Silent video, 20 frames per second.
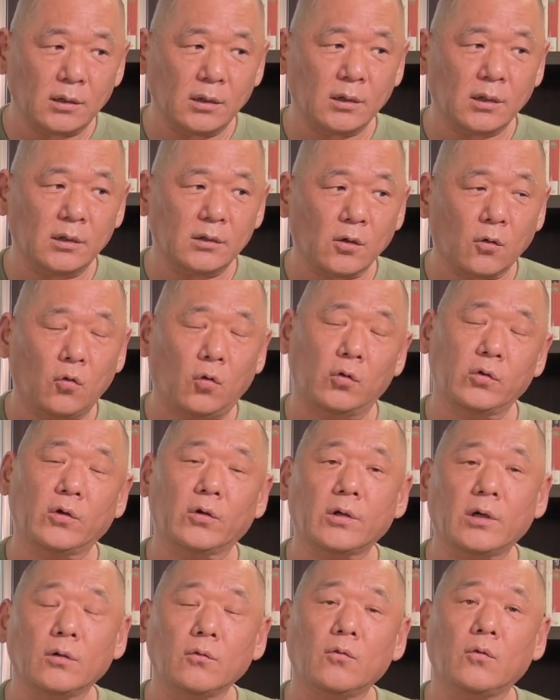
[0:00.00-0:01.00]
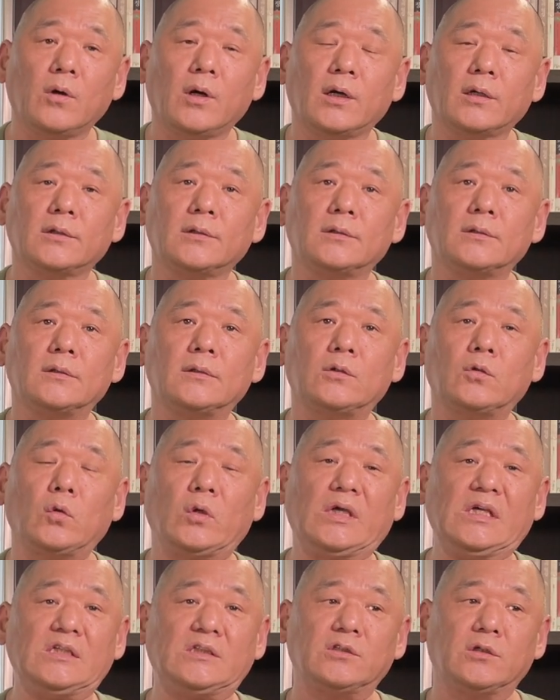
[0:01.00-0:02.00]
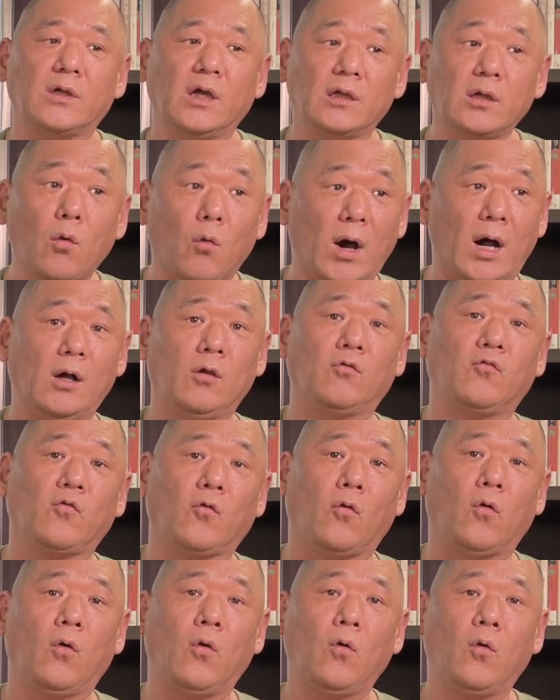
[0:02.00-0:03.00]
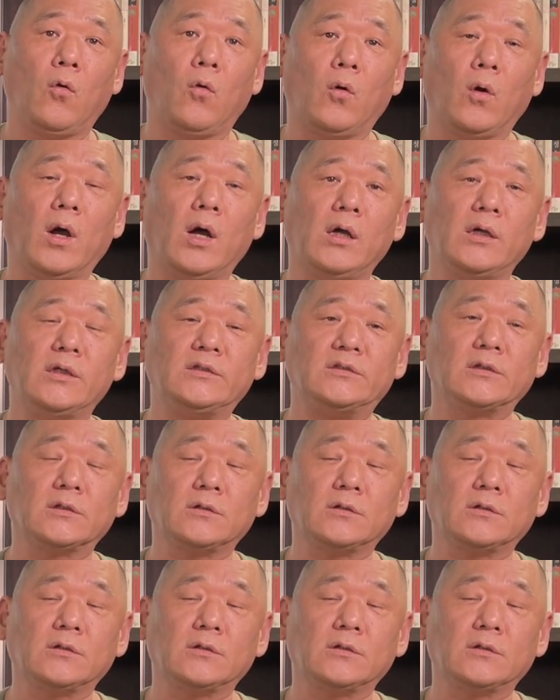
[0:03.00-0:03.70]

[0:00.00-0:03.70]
이게 이제 고려라고 하는 또이전의 이제 왕조가 이제